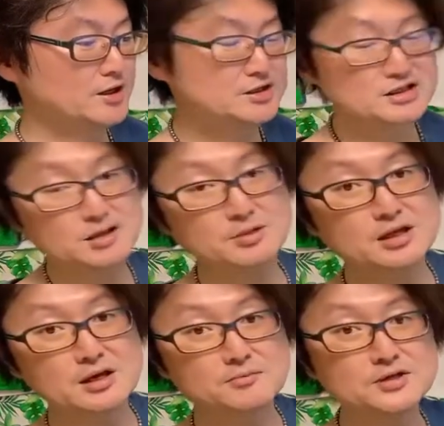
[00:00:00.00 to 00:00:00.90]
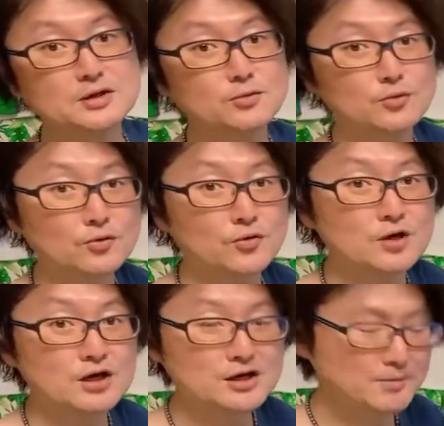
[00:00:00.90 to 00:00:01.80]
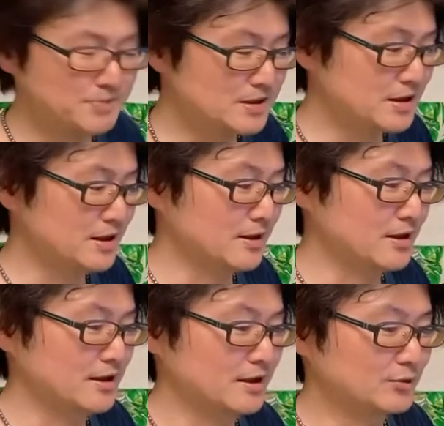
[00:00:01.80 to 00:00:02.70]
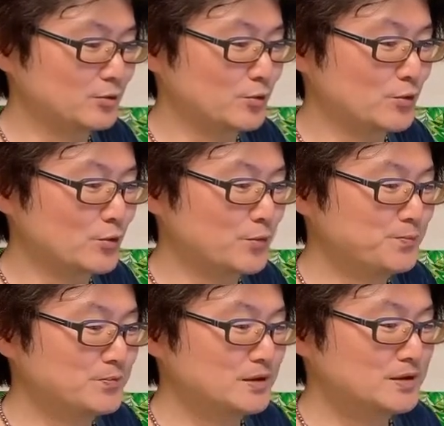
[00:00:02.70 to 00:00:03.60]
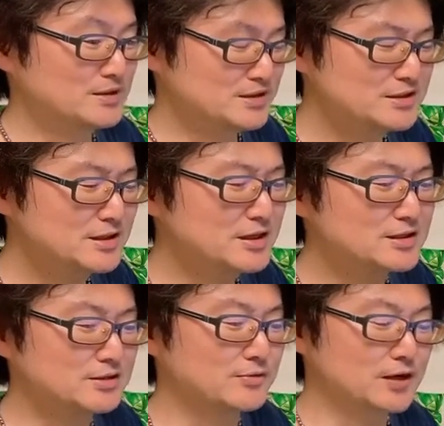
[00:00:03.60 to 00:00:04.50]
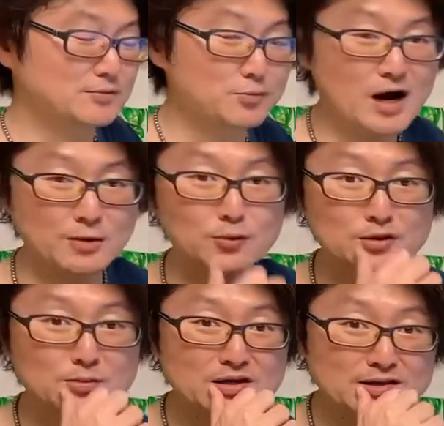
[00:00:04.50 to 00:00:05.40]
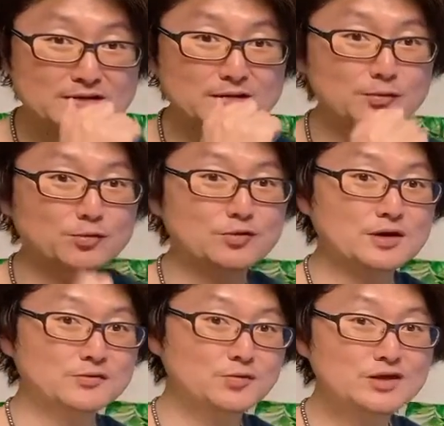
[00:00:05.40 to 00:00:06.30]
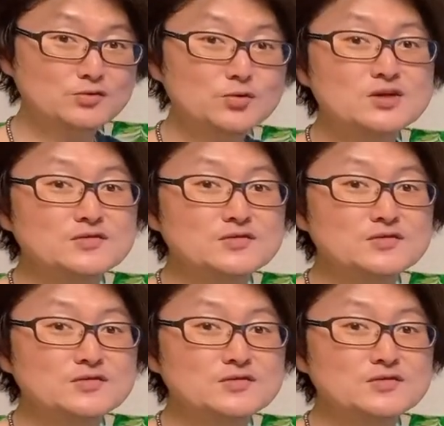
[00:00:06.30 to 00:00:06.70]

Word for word: 調べてみたところやっぱりねえっ、ー、と人件費っていうかもう運んでもらったりっていうところではそれはそうで